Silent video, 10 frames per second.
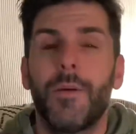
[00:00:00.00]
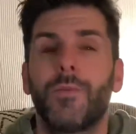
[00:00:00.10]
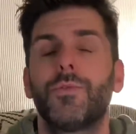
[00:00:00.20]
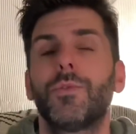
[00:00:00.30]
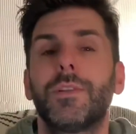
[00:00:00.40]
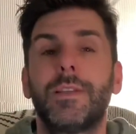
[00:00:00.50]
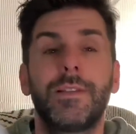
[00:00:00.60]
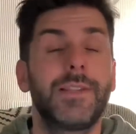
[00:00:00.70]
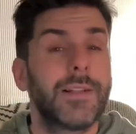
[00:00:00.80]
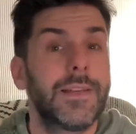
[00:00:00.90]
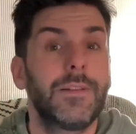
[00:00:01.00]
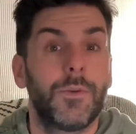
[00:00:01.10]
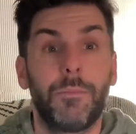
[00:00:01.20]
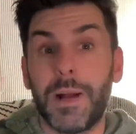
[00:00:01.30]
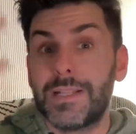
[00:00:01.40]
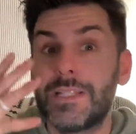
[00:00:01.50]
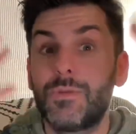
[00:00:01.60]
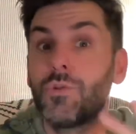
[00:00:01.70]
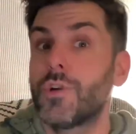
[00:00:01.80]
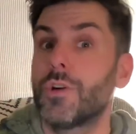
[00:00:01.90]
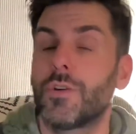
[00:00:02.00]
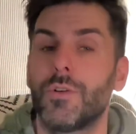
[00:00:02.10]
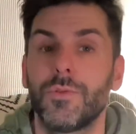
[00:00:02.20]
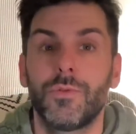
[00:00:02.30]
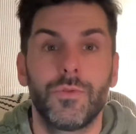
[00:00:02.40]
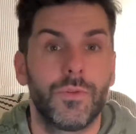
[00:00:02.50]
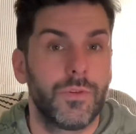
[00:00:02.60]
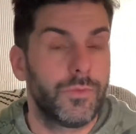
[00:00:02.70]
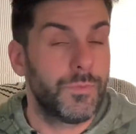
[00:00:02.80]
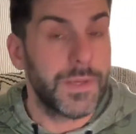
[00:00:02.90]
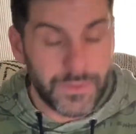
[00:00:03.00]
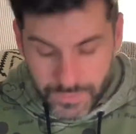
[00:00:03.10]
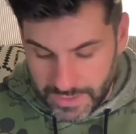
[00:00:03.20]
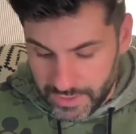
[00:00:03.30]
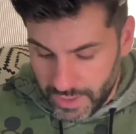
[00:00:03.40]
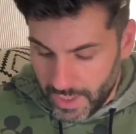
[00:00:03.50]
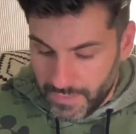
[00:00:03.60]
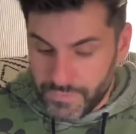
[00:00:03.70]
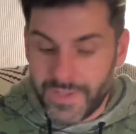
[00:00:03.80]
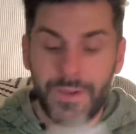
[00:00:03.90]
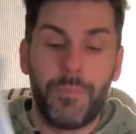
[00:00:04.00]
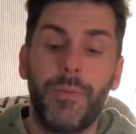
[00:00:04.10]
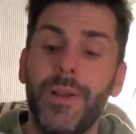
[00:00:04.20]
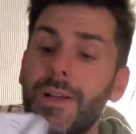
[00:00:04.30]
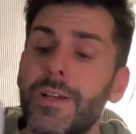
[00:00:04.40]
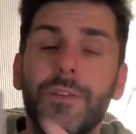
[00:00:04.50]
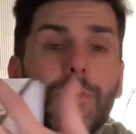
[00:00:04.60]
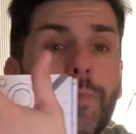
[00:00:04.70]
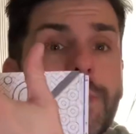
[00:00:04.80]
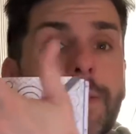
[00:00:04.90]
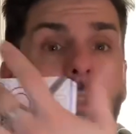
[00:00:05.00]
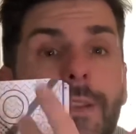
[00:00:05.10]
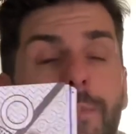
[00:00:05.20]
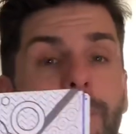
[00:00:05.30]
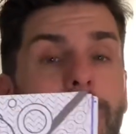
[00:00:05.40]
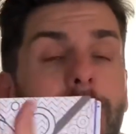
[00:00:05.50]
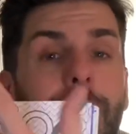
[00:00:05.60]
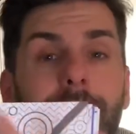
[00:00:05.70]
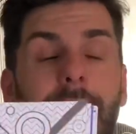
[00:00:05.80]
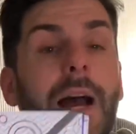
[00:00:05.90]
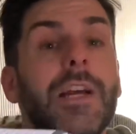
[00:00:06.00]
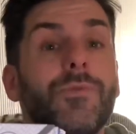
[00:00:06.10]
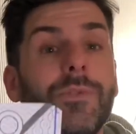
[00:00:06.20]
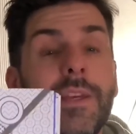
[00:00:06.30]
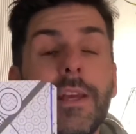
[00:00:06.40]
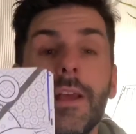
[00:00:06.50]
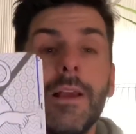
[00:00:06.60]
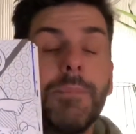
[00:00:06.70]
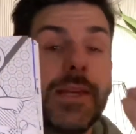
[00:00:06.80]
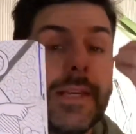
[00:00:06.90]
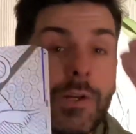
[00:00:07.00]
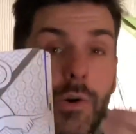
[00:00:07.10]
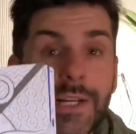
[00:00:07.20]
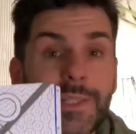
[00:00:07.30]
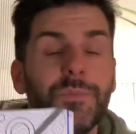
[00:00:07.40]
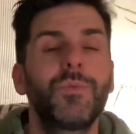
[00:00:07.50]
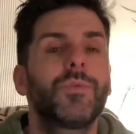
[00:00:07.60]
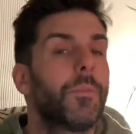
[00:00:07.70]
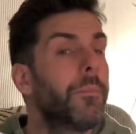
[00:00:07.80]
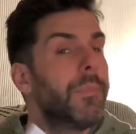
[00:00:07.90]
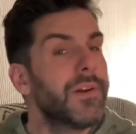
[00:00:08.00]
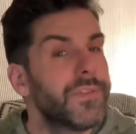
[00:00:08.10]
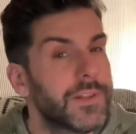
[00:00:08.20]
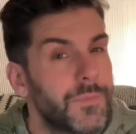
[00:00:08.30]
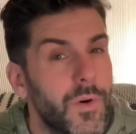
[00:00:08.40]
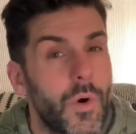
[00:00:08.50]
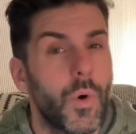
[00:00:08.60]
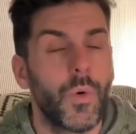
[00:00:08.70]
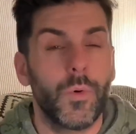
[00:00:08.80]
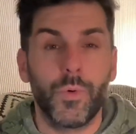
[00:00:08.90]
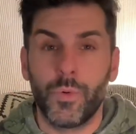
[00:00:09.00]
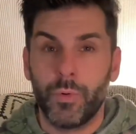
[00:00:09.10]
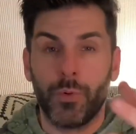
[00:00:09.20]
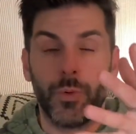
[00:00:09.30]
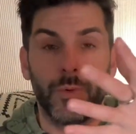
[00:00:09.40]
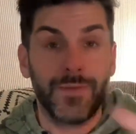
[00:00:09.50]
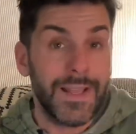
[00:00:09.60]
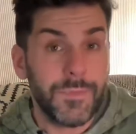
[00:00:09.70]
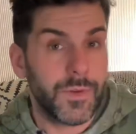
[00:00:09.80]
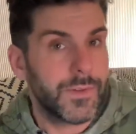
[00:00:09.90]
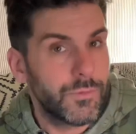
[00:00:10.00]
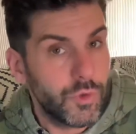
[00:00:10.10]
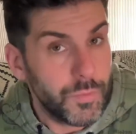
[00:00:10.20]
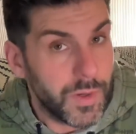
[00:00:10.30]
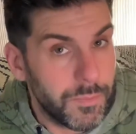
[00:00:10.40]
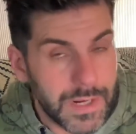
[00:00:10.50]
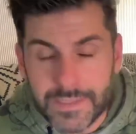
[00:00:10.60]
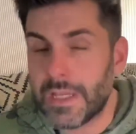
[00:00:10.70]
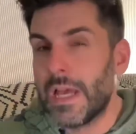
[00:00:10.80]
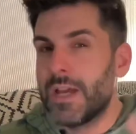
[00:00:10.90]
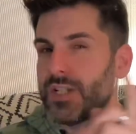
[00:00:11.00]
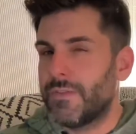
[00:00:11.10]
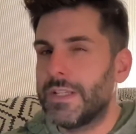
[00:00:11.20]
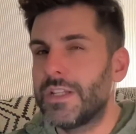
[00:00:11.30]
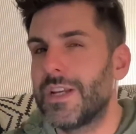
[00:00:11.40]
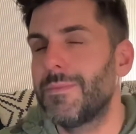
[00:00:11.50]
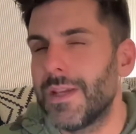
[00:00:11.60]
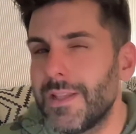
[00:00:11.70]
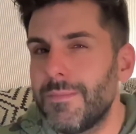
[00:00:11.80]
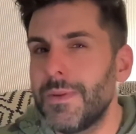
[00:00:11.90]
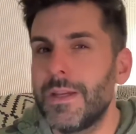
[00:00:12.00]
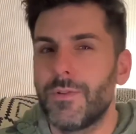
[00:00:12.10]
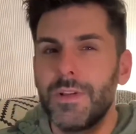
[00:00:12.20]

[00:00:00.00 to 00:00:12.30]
sur certaines parties du corps euh, du personnage. Vous avez plein de petits éléments qui ont été ajoutés, mais qui correspondent parfaitement au thème du pop art. J'avais déjà bien aimé le